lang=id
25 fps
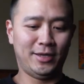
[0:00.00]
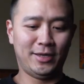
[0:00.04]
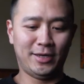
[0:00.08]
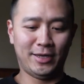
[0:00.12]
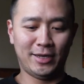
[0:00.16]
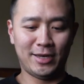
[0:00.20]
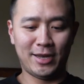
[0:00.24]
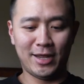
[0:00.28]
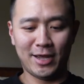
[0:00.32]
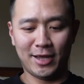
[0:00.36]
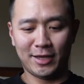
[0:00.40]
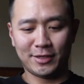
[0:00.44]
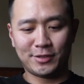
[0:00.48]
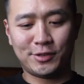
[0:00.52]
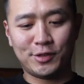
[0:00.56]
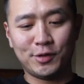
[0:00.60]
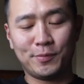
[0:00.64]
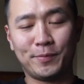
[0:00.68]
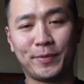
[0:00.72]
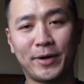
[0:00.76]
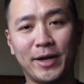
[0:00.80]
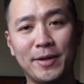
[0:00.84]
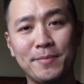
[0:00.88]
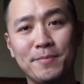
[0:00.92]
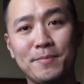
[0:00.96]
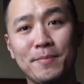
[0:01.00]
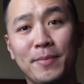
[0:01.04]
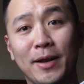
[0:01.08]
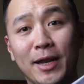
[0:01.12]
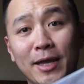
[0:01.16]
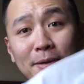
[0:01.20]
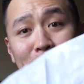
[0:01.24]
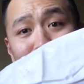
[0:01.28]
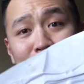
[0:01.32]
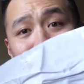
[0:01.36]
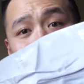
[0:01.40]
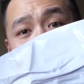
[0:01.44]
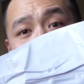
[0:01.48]
ini dia Supreme
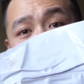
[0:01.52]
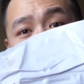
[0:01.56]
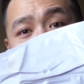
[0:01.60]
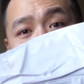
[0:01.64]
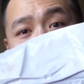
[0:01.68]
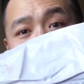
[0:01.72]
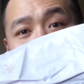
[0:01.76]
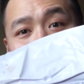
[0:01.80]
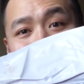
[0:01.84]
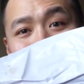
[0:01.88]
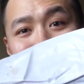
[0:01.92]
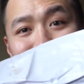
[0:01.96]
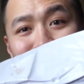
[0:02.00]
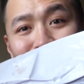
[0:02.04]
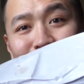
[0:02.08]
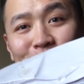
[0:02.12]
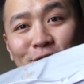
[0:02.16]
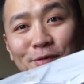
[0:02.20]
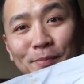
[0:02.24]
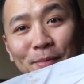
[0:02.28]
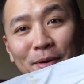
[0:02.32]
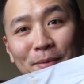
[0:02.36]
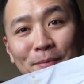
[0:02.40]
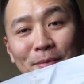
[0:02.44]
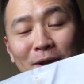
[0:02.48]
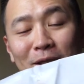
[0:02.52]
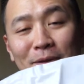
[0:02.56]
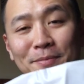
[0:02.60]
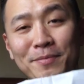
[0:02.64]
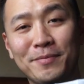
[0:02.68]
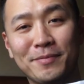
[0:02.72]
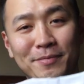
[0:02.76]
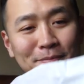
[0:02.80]
Blim hmm, Supreme Blim,